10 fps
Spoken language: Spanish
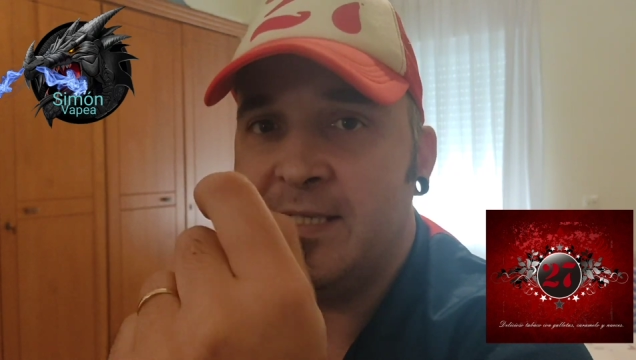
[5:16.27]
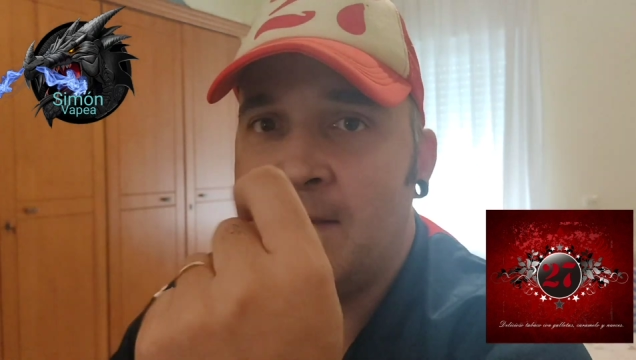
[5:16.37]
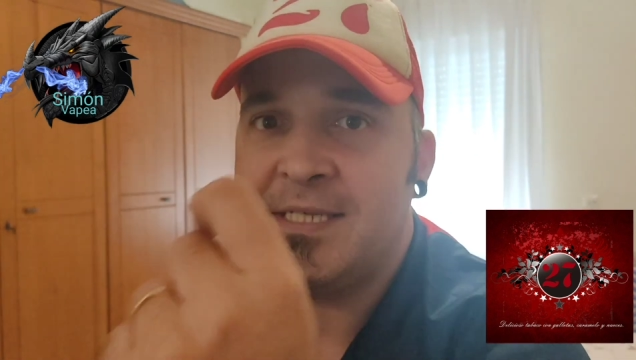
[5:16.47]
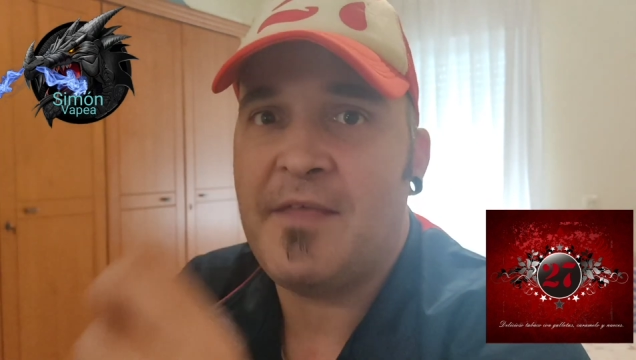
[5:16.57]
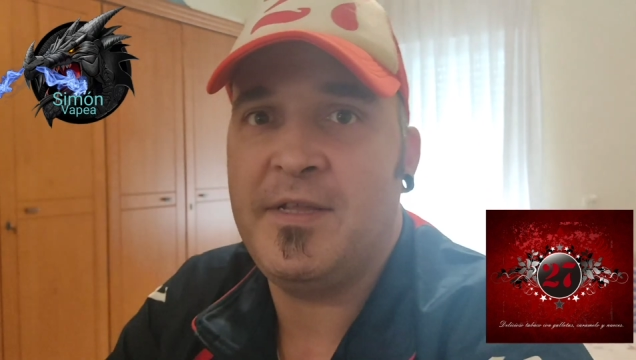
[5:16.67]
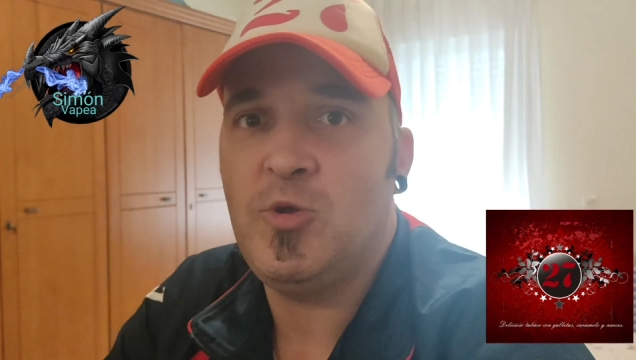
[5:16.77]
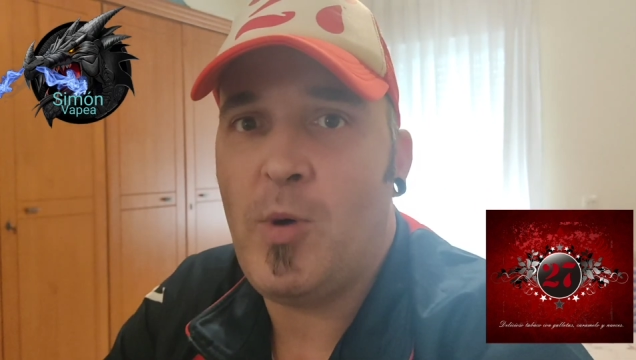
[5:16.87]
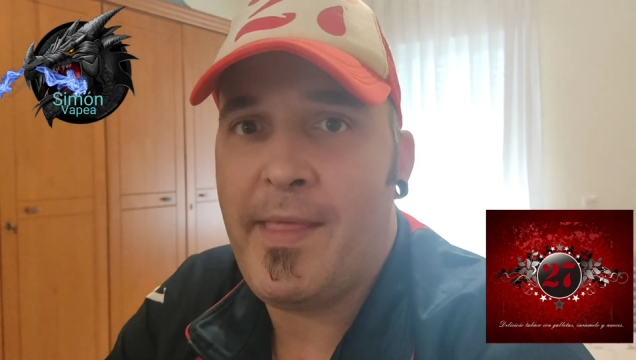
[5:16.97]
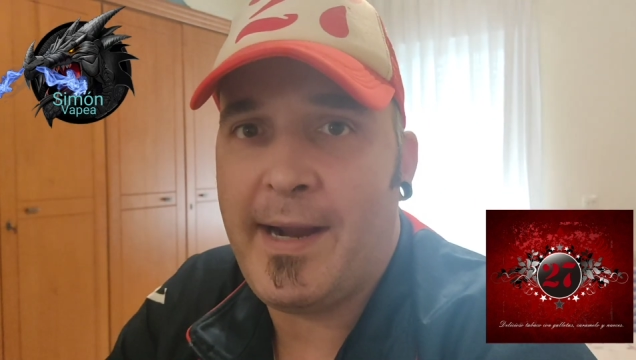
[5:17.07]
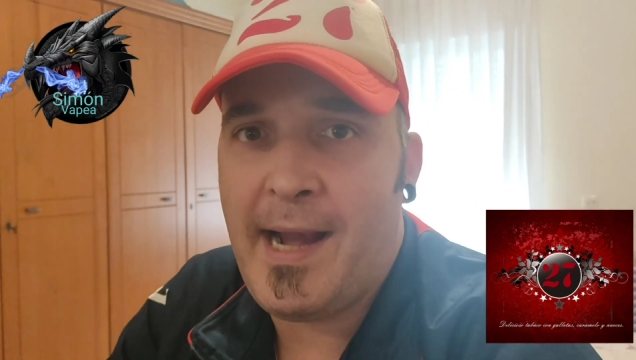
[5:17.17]
está más
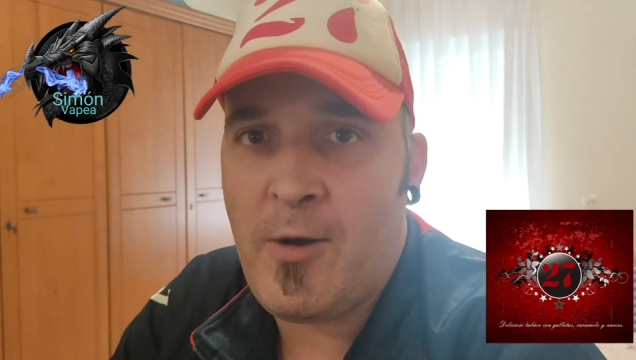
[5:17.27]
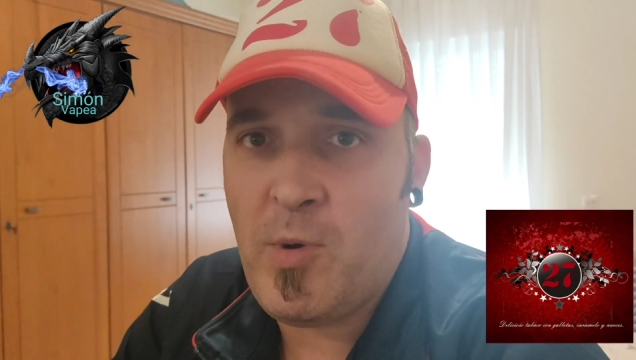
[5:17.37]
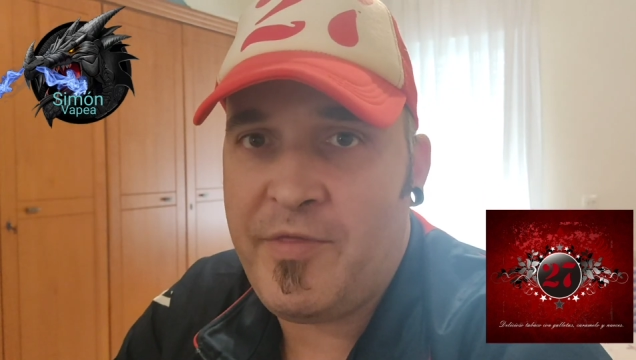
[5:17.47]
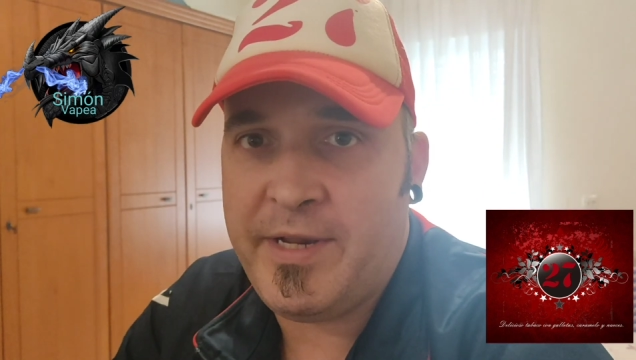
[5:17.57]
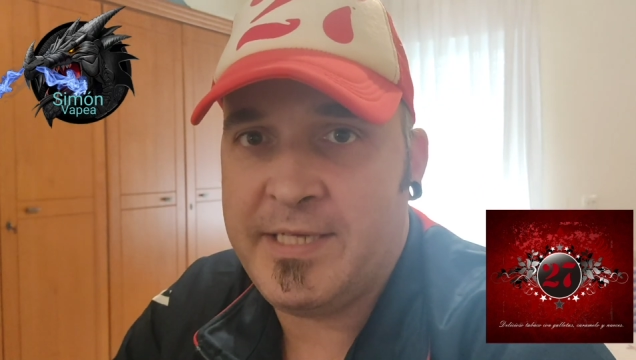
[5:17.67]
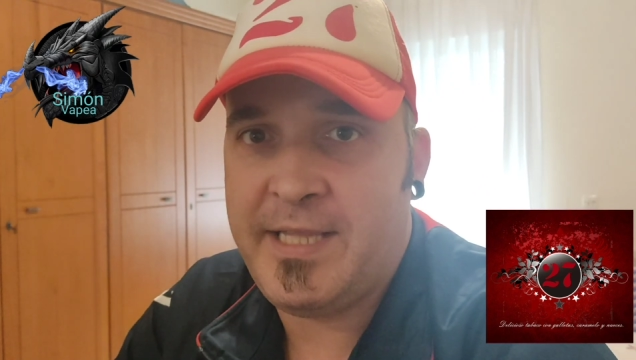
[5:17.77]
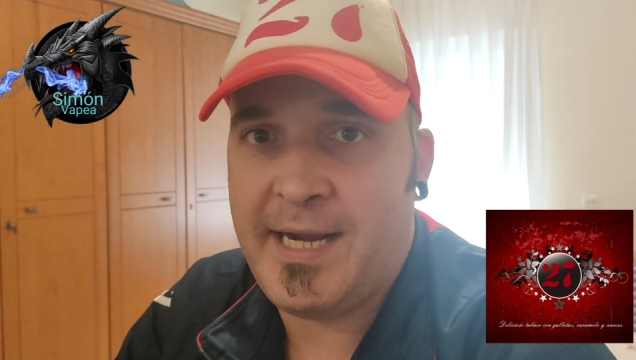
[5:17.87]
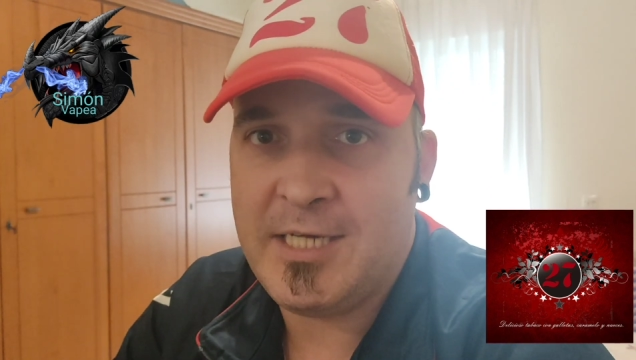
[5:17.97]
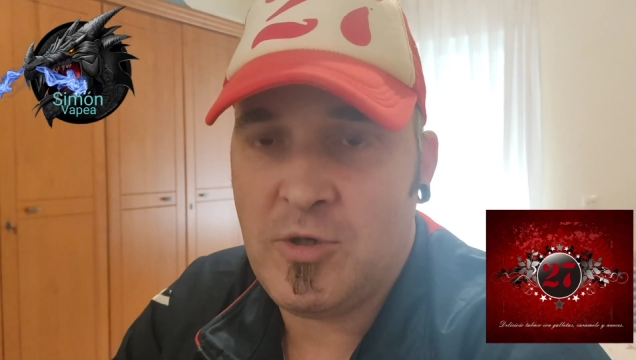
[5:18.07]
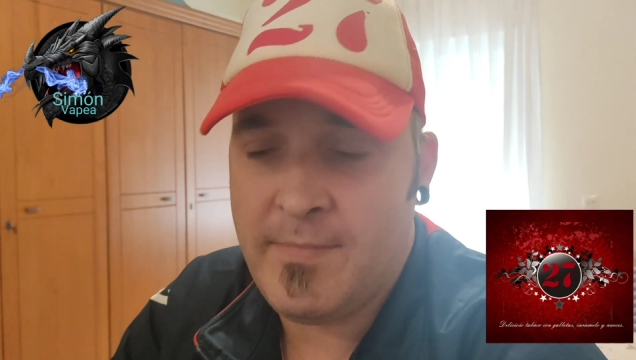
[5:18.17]
acentuada que la nuez en
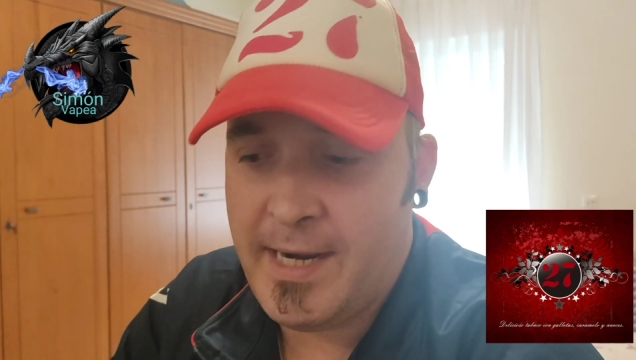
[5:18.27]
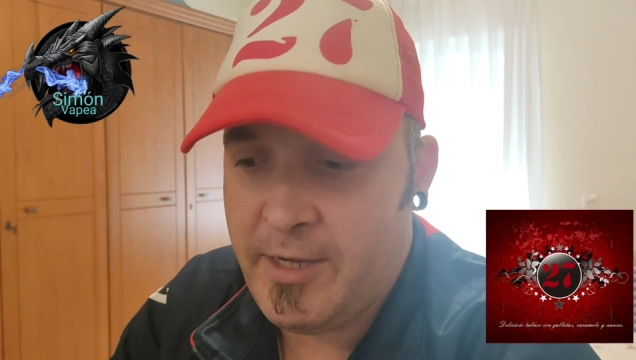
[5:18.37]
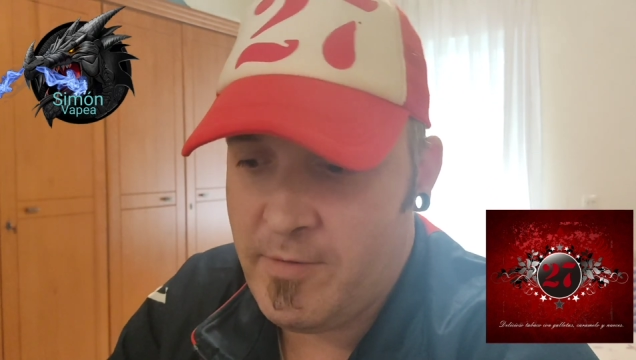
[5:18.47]
este caso, ¿vale?